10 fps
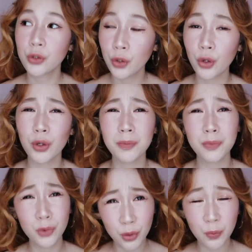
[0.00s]
doon,
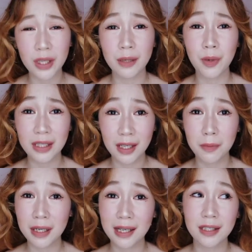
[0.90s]
doon pwede, ka
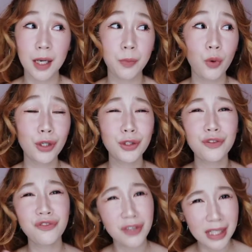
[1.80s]
maghanap kung ano
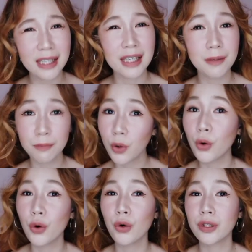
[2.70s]
yung feeling
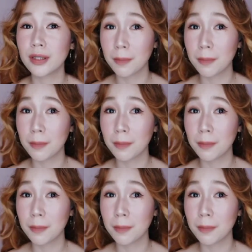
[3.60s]
mong